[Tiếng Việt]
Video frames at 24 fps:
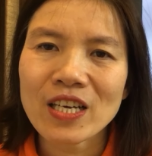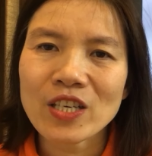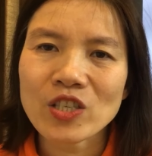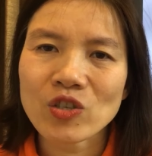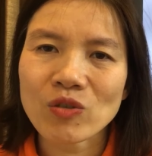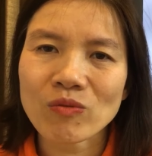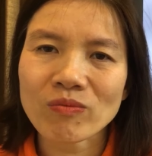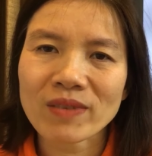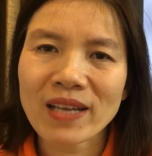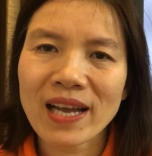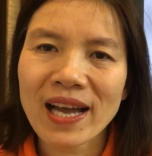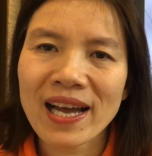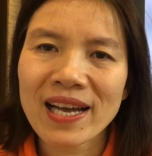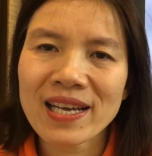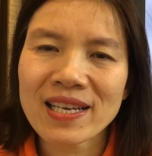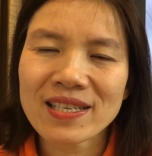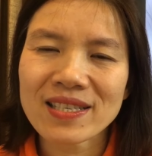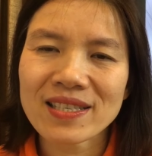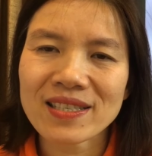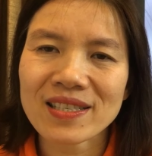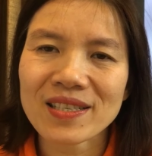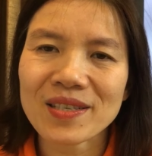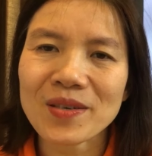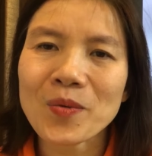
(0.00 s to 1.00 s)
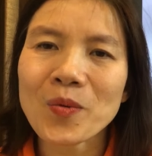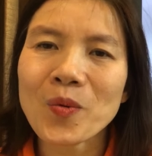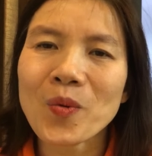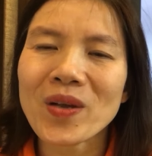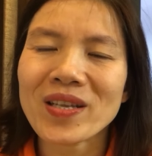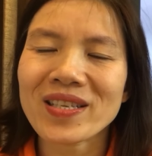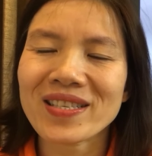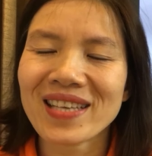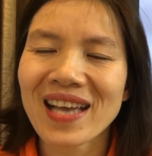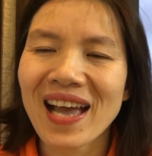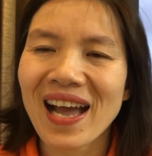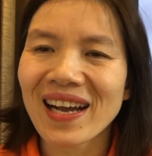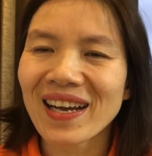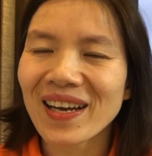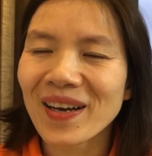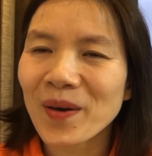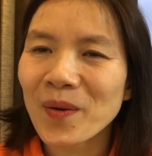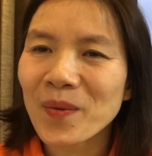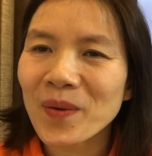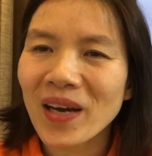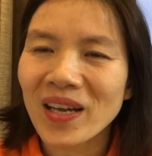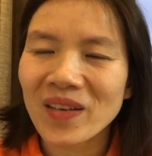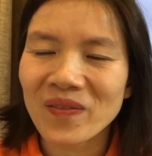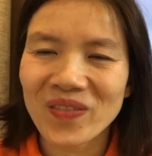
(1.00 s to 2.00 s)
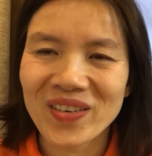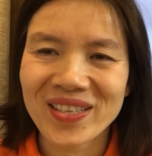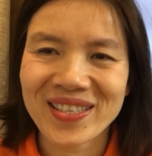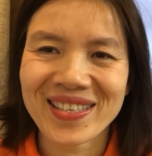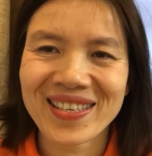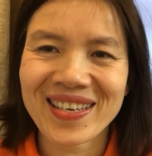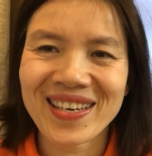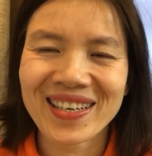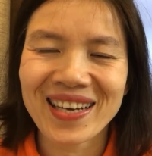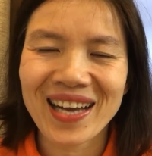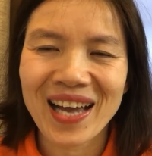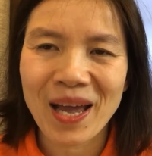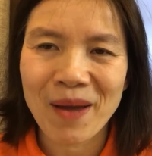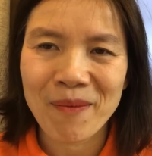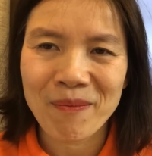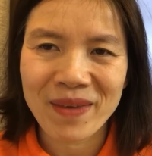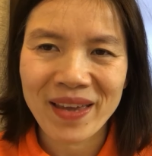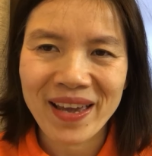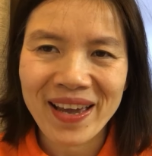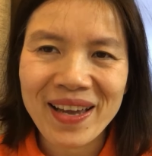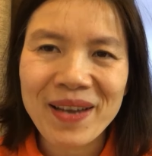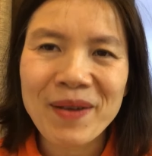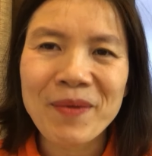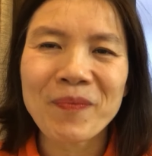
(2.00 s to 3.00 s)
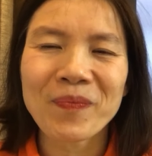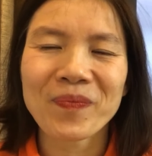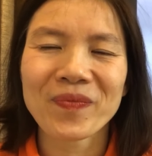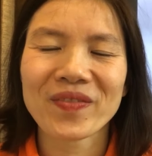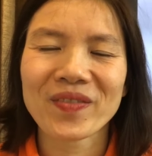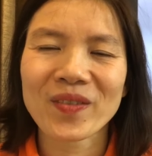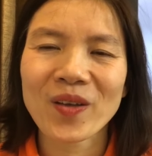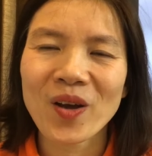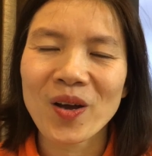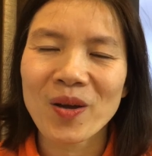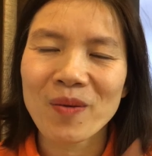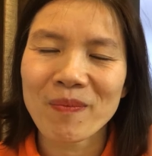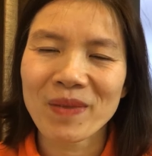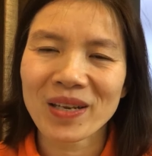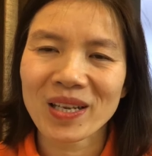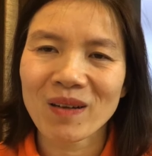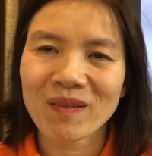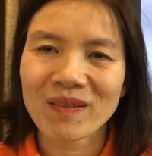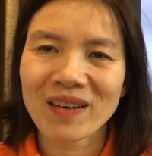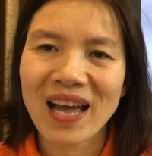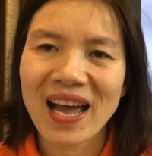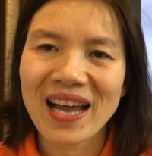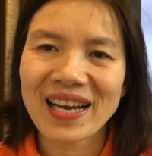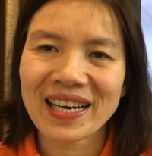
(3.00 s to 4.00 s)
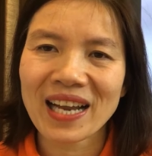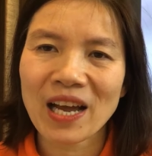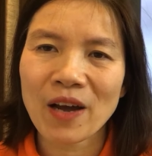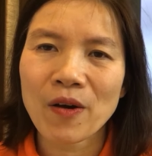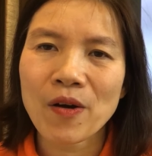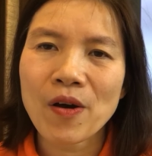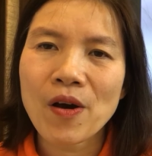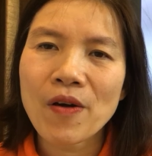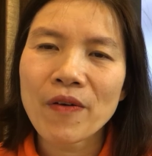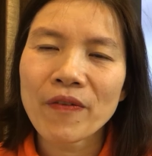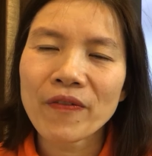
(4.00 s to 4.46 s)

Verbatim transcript: Chúng ta giữ nguyên dạng không cần phải chia các em nhé. Rồi mình đọc lại nào.